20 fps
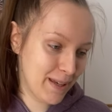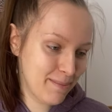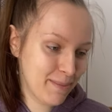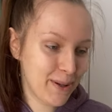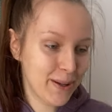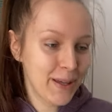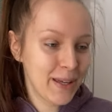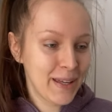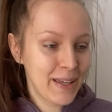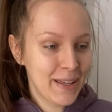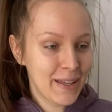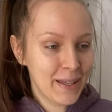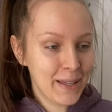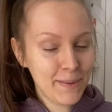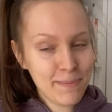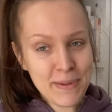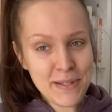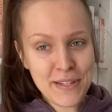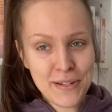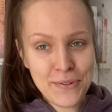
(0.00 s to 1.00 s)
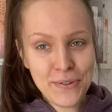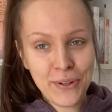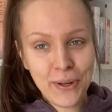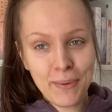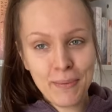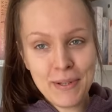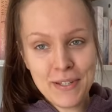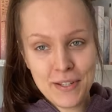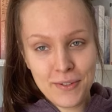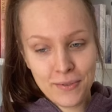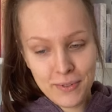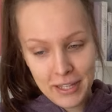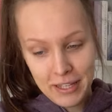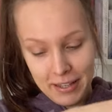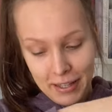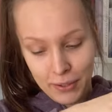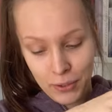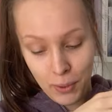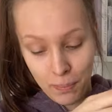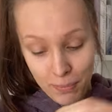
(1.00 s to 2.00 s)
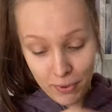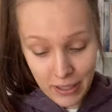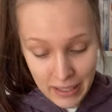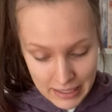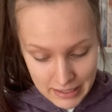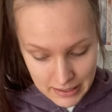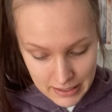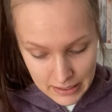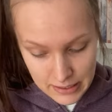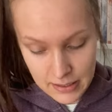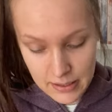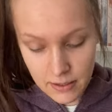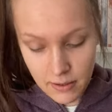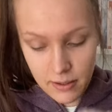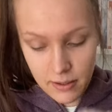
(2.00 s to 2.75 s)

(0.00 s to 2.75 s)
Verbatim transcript: bo chyba ciężko będzie tutaj tak to pokazać. No,